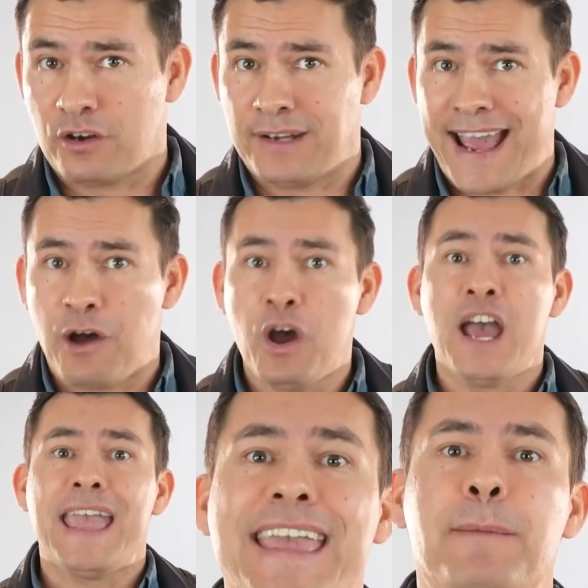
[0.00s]
Они
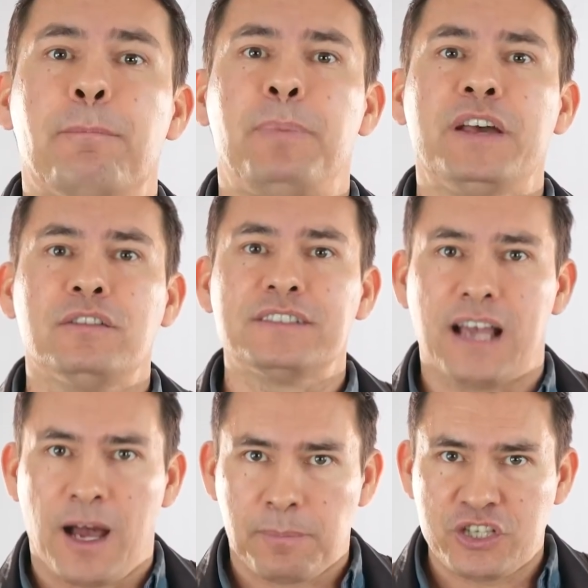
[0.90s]
подчеркивают
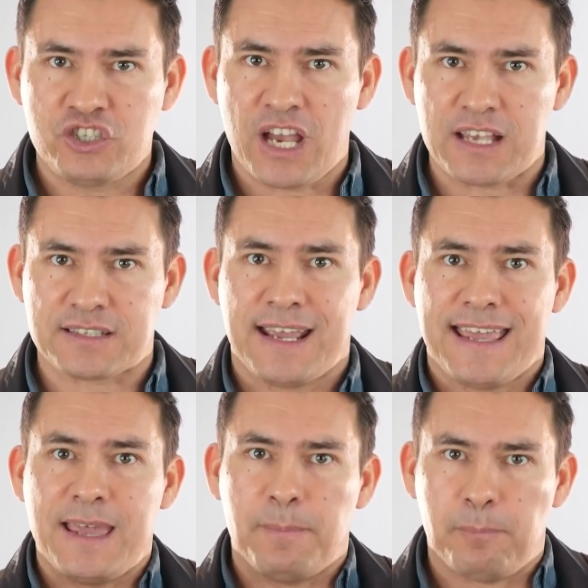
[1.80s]
грудь и
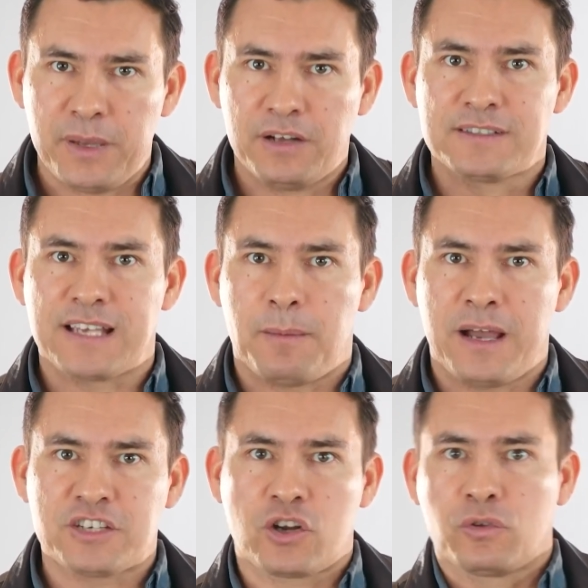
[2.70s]
плечи, а
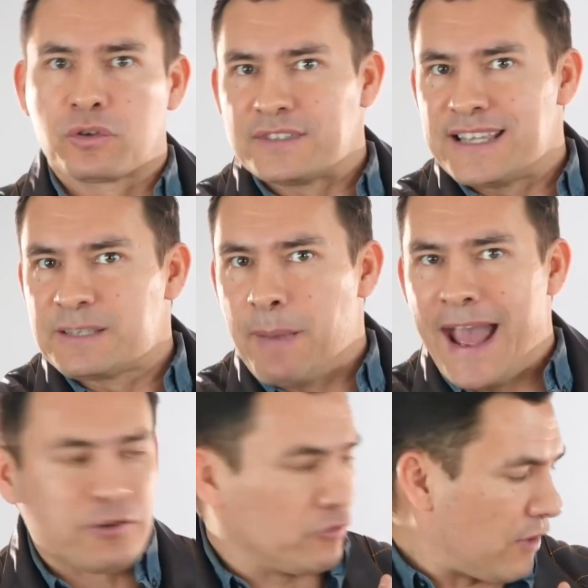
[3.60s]
рисунок на плечах
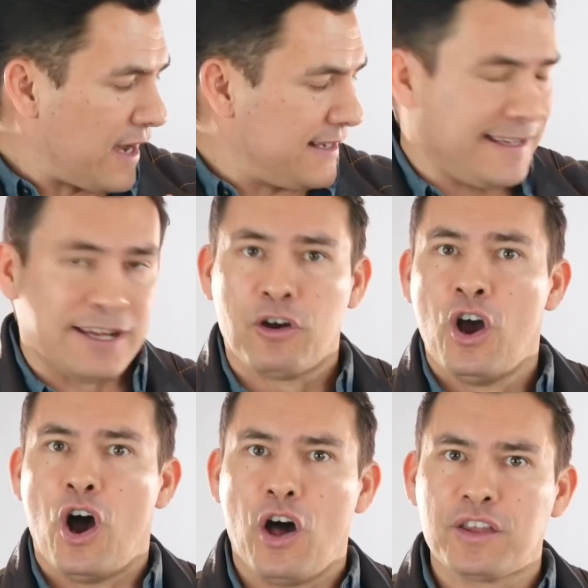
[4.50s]
привлекает
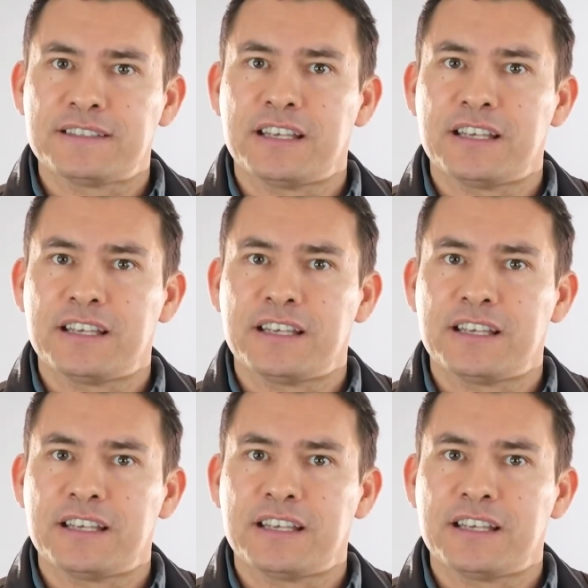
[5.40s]
внимание.